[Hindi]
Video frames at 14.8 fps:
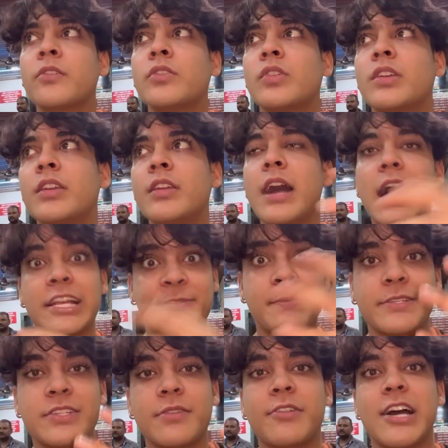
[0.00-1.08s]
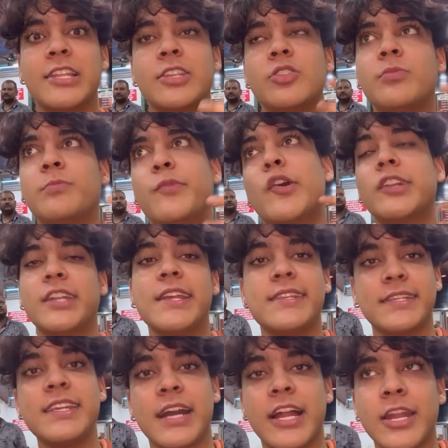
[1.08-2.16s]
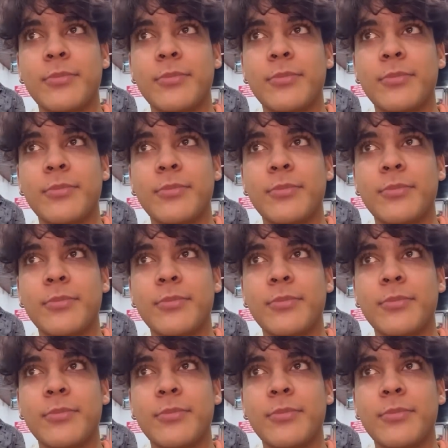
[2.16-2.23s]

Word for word: क्योंकि आसपास जब खाते तो बहुत टेस्टी खाना